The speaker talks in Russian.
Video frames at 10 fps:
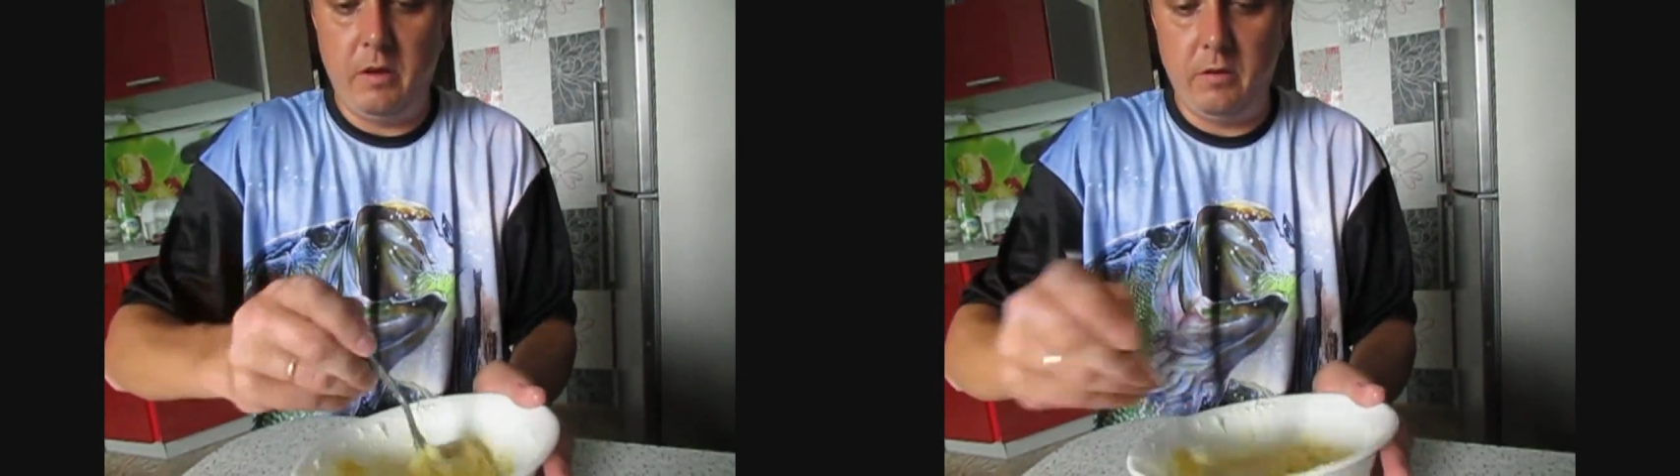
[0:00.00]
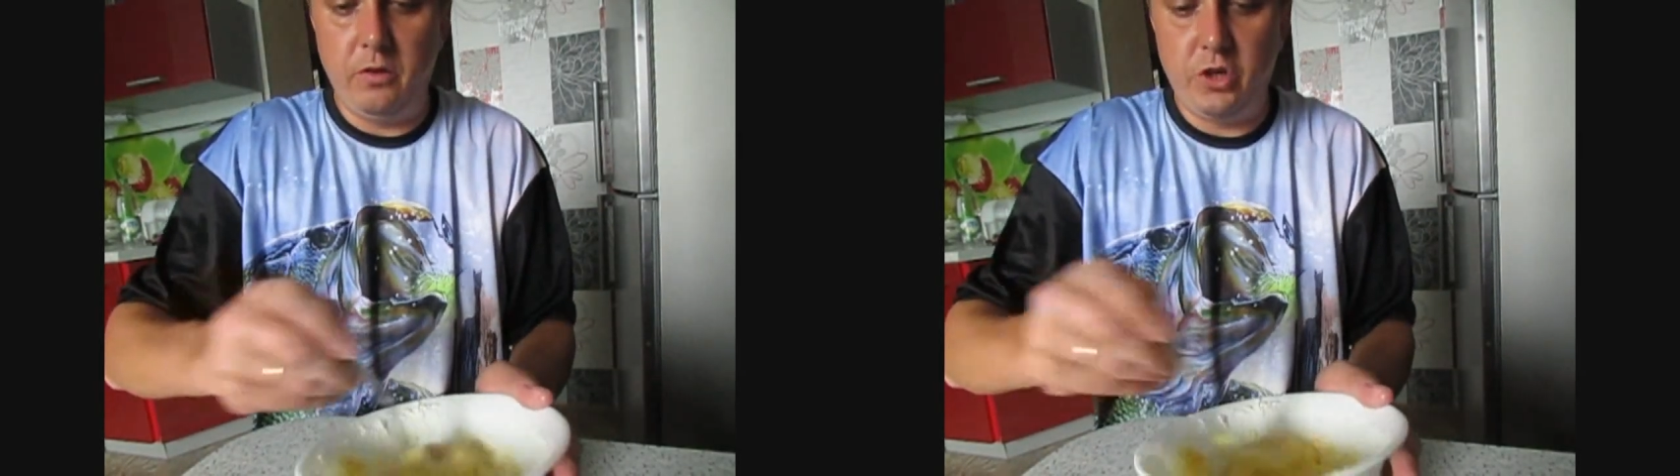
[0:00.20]

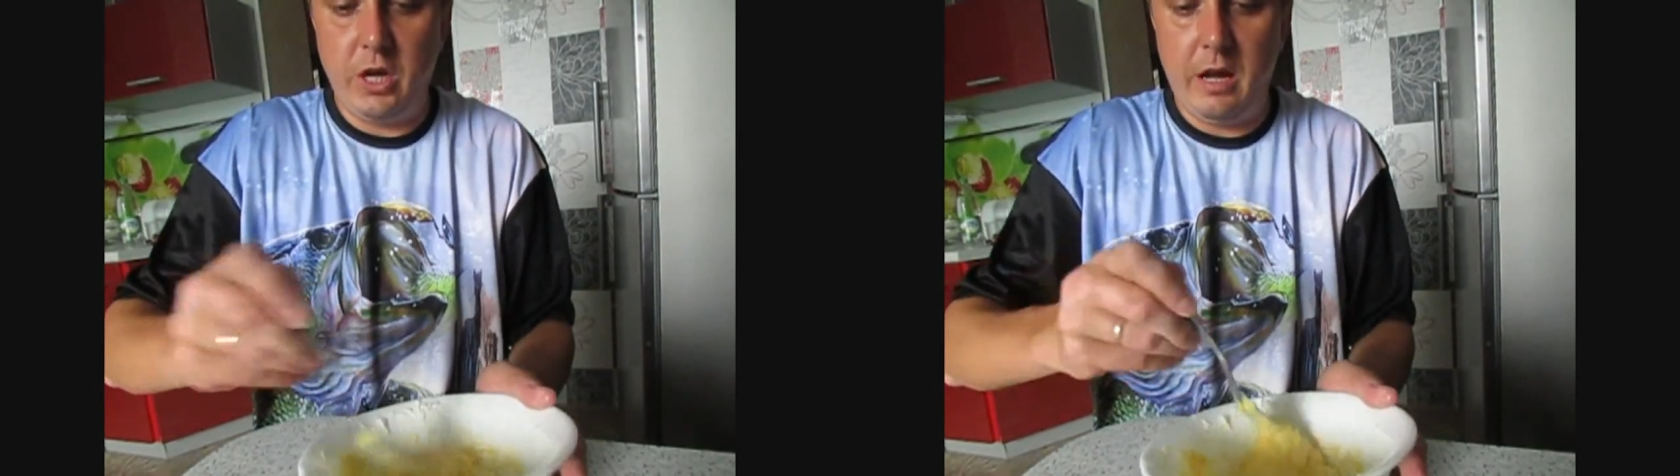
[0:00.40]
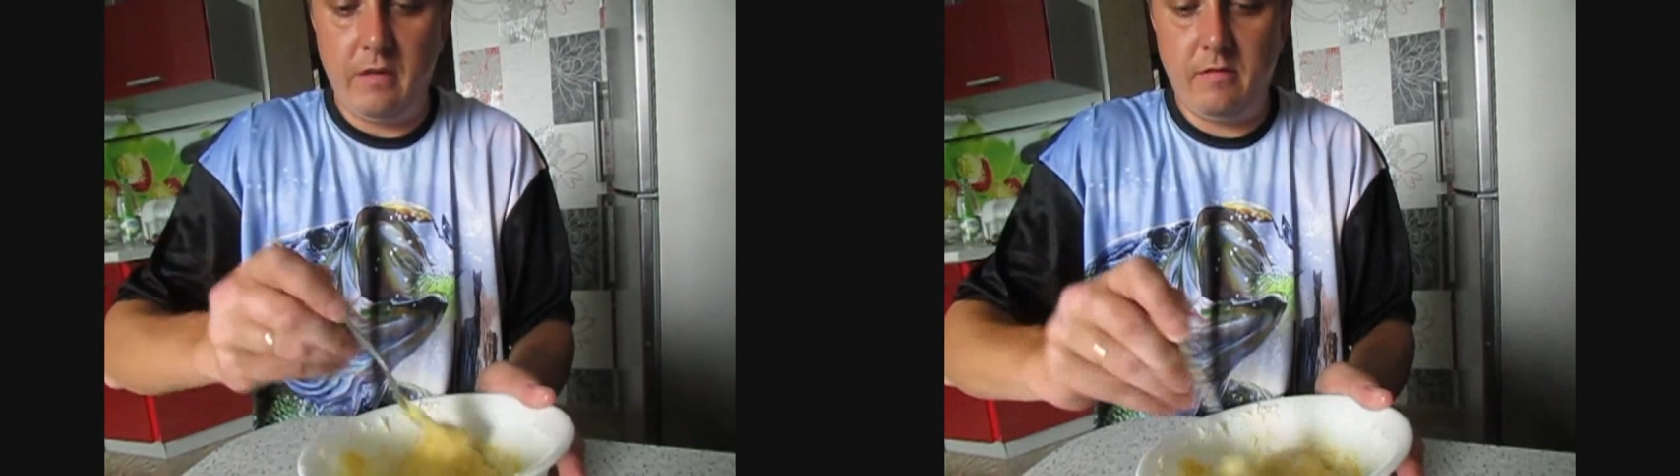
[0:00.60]

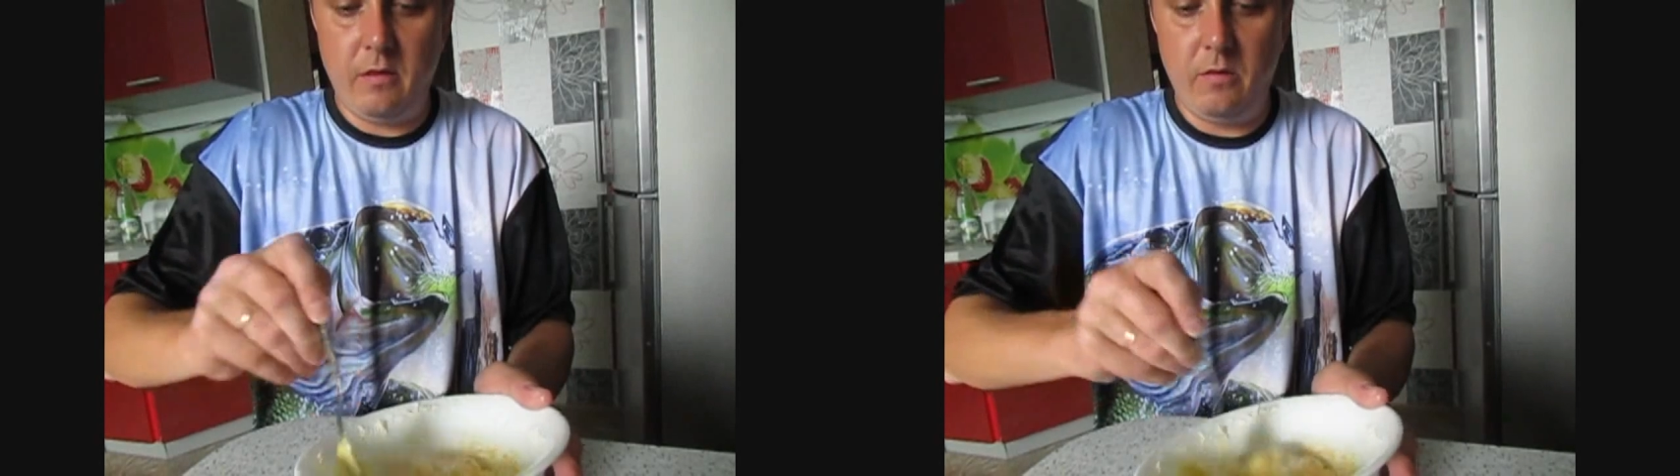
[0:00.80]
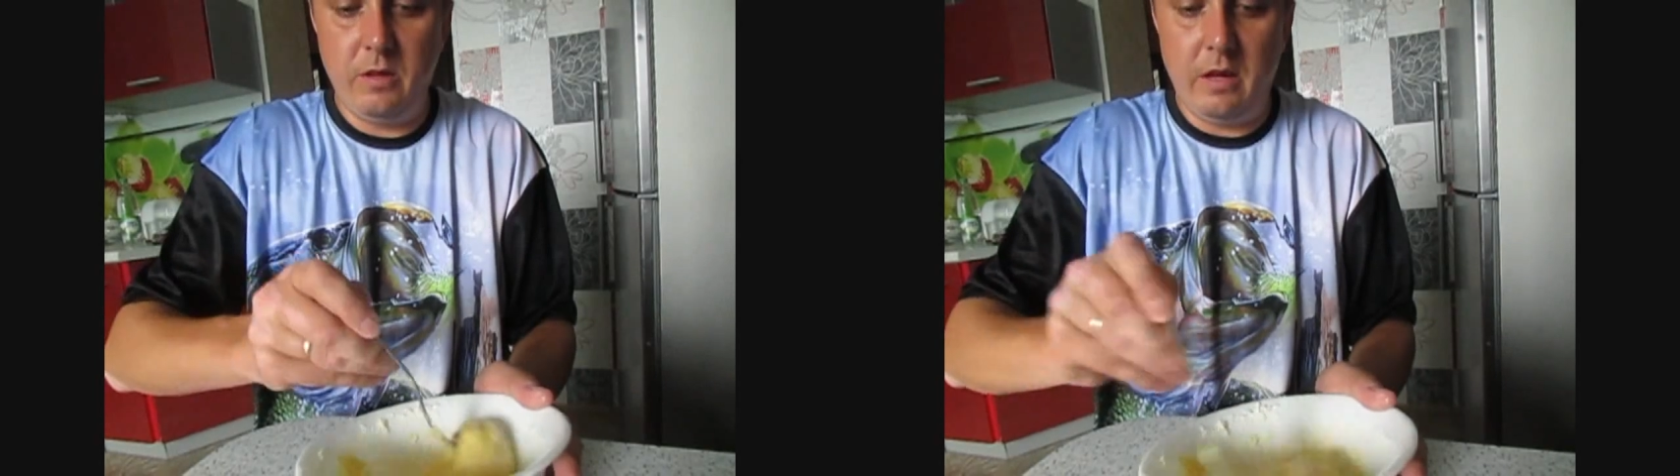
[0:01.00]

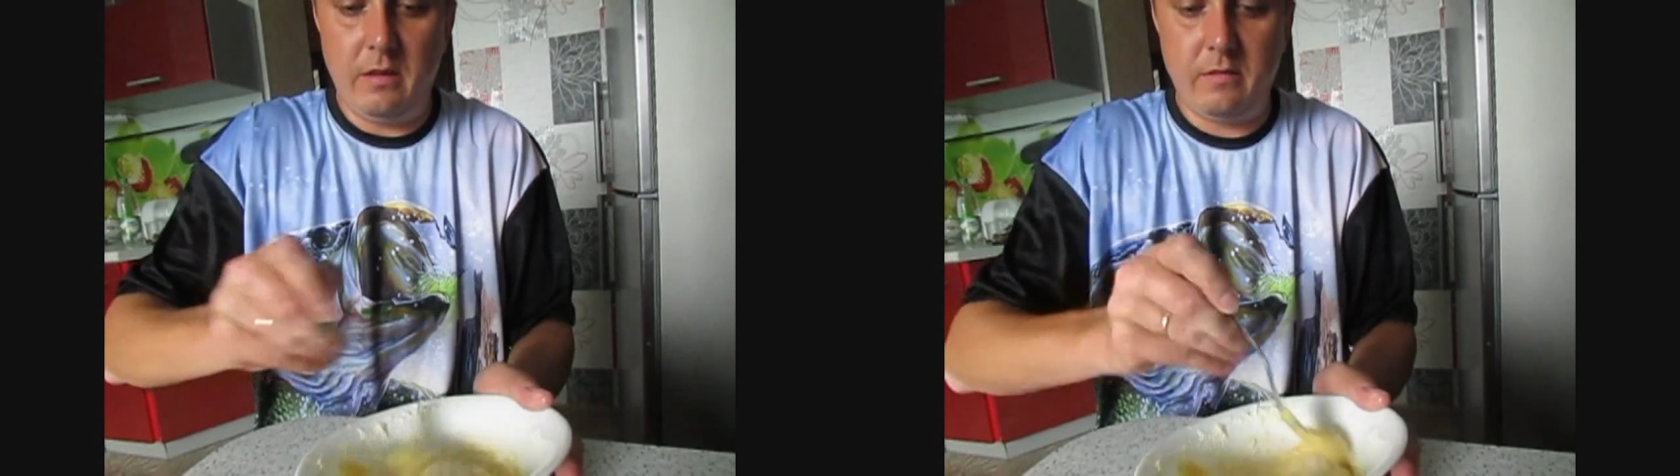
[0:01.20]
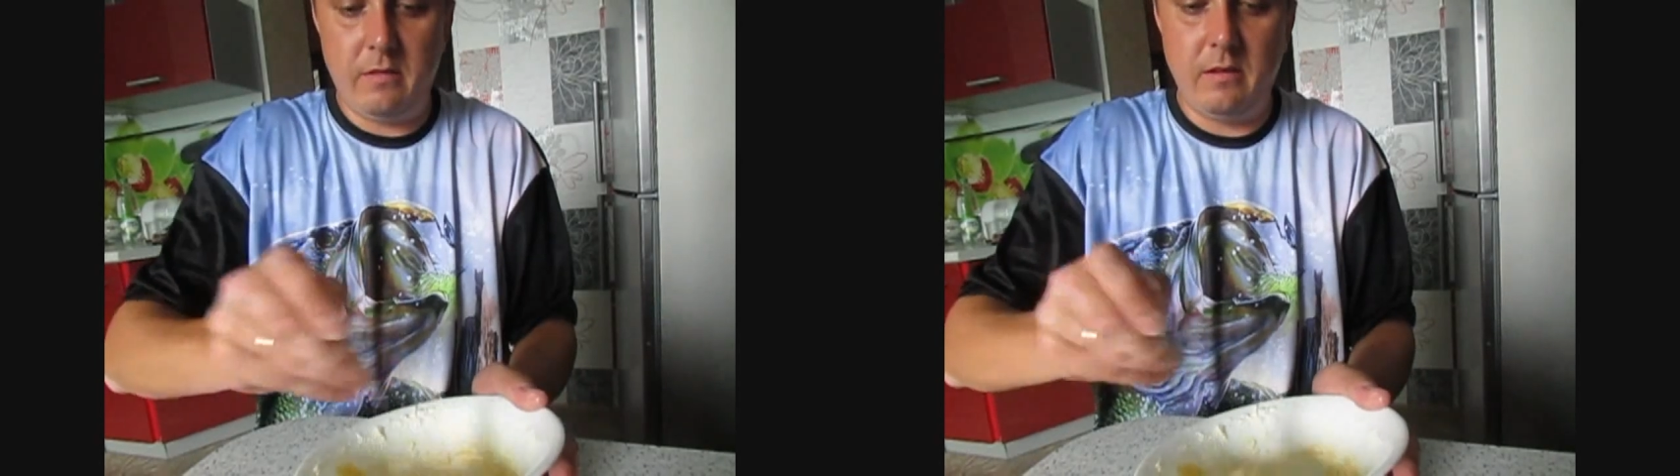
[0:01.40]
Получается у
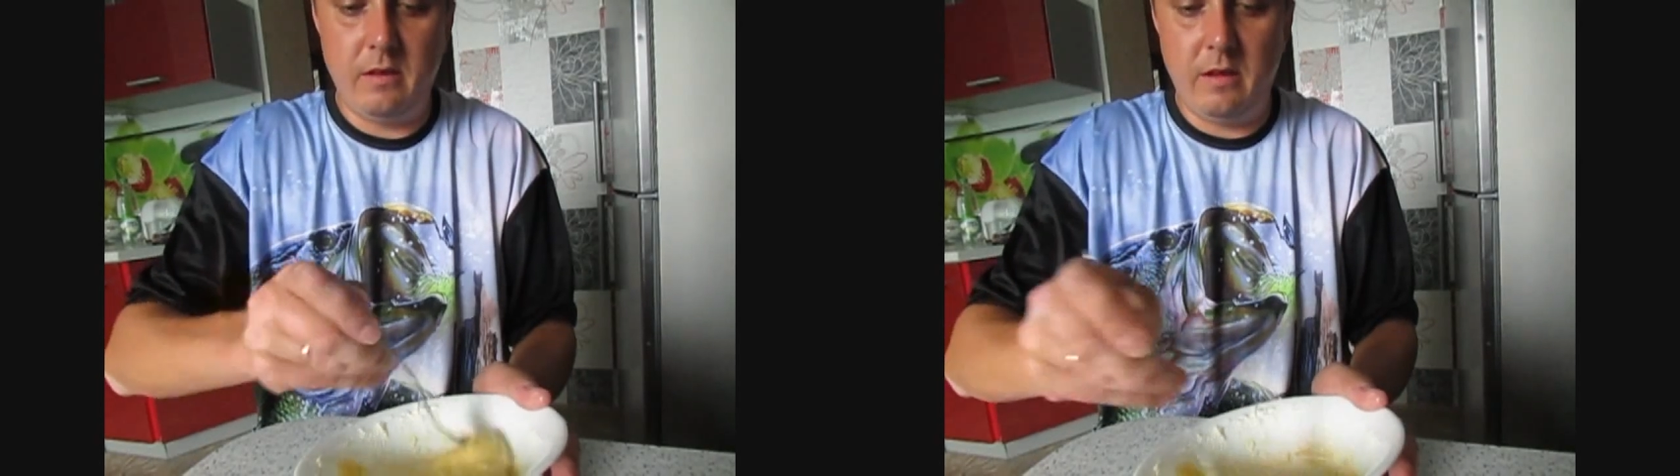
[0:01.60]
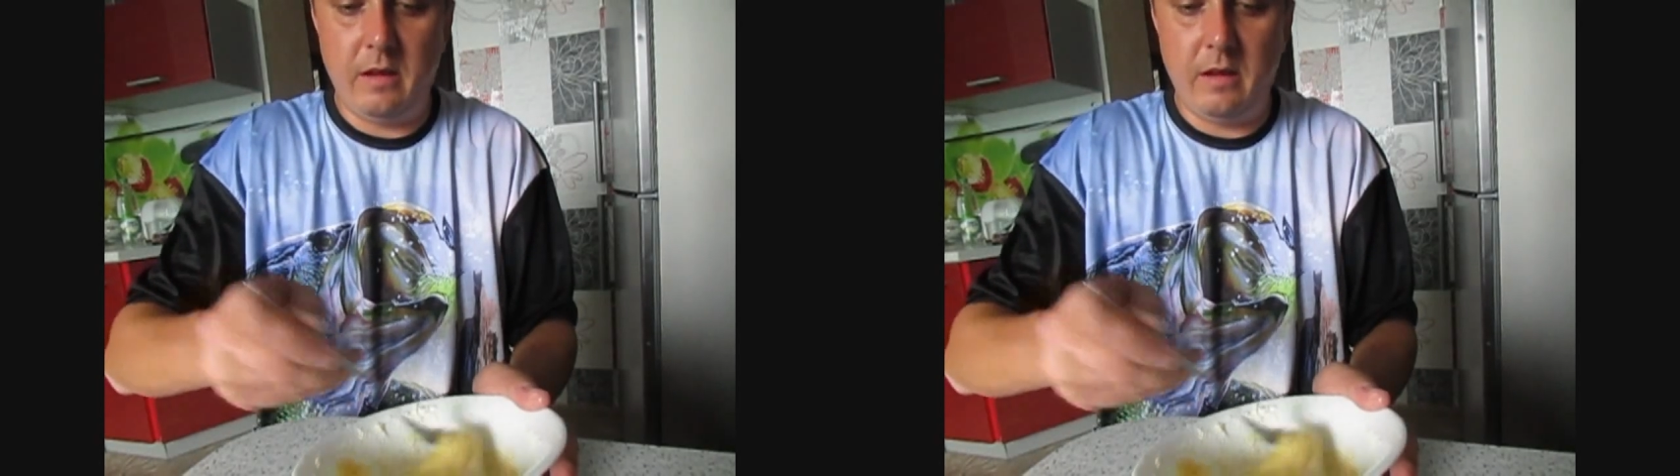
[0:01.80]
нас